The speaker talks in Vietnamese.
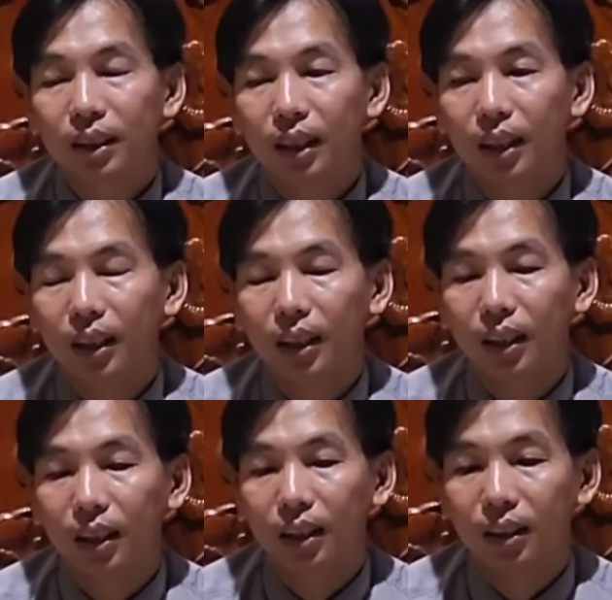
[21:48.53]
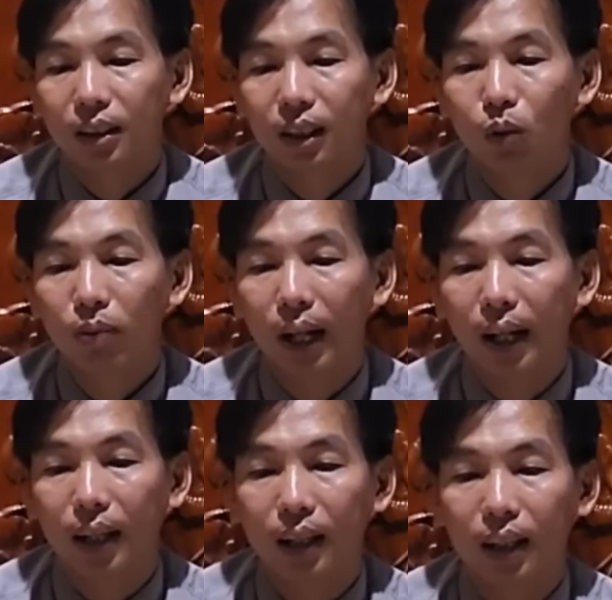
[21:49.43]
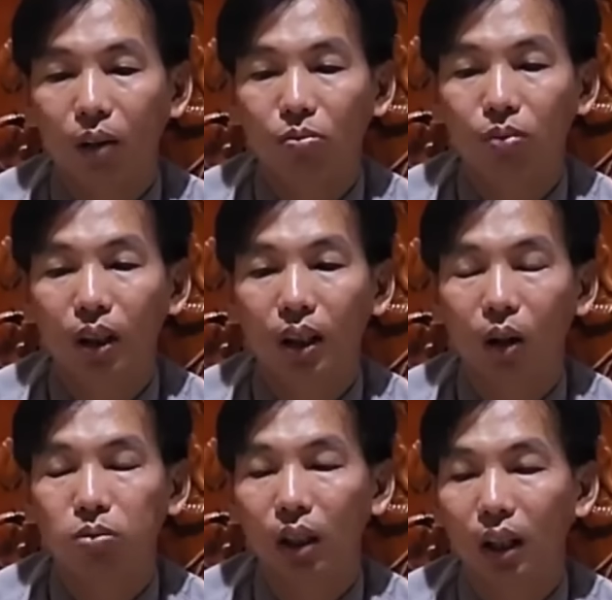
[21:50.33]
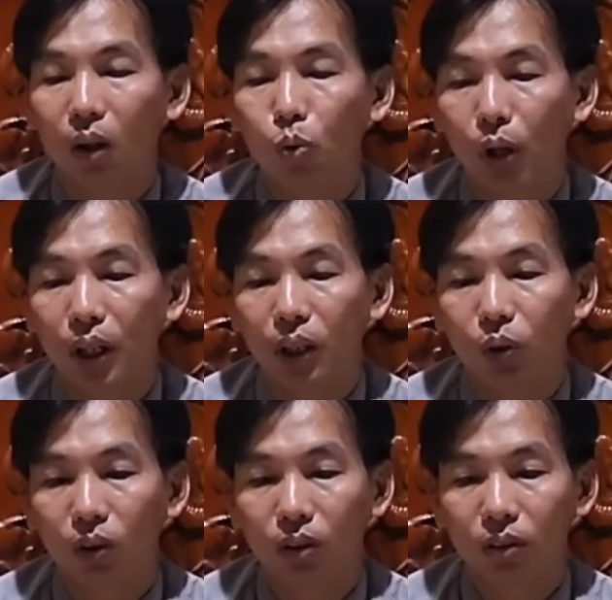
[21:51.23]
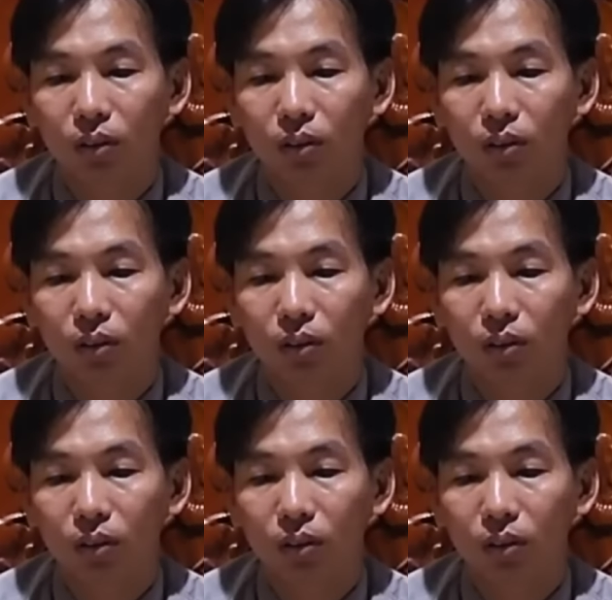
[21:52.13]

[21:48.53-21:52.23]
thì lúc này ông khổng tử ông quỳ xuống